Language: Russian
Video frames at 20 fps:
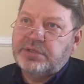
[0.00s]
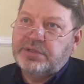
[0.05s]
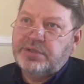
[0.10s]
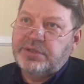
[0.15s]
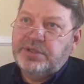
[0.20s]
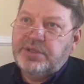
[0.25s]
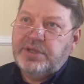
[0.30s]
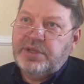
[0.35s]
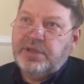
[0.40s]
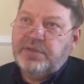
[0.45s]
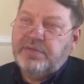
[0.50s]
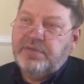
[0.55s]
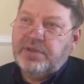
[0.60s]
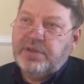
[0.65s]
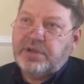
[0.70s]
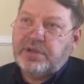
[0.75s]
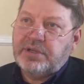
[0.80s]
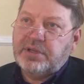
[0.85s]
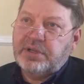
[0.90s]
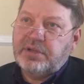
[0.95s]

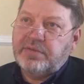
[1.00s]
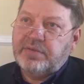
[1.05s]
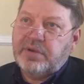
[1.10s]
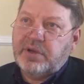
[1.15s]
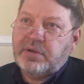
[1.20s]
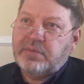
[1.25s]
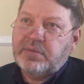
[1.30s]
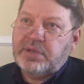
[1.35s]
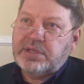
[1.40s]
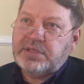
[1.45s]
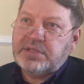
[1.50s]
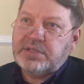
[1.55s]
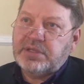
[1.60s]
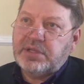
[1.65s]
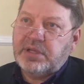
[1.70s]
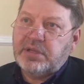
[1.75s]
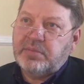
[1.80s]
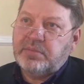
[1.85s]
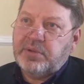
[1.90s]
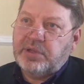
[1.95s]
неверная информация.